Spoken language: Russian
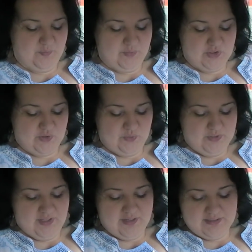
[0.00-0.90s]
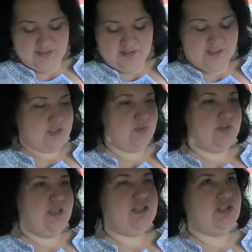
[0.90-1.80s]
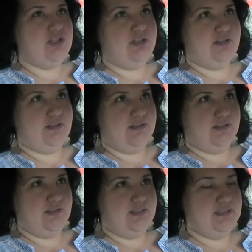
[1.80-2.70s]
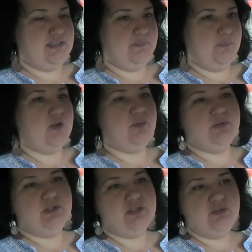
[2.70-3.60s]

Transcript: значит, он дарит ей кольцо. Даже э, если ну, так, так